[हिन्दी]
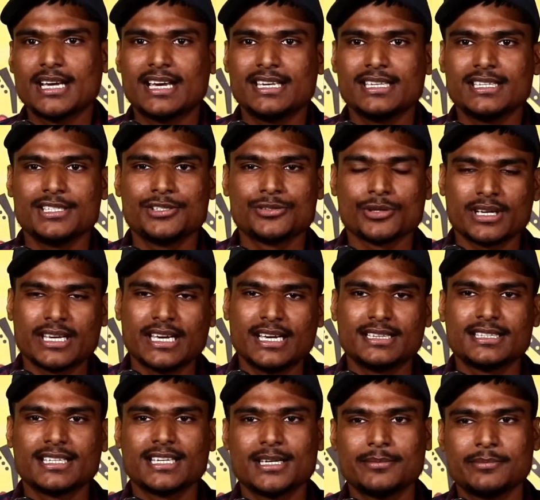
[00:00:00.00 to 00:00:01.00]
आई जो
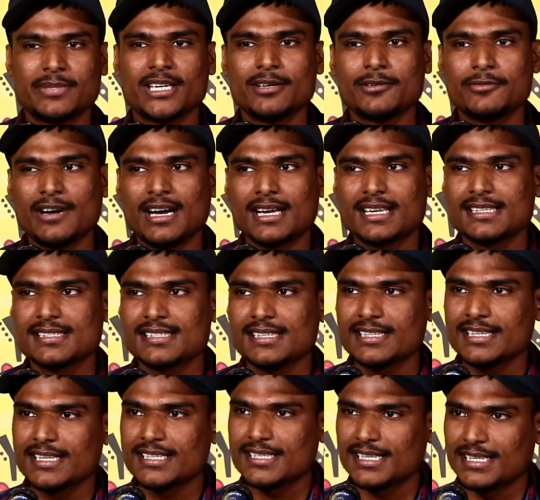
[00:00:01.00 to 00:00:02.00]
कहते हैं बेवफा किसी
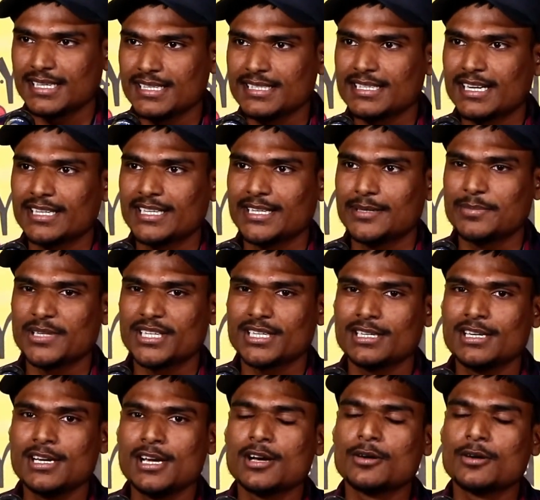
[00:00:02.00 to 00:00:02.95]
के चले जाने पर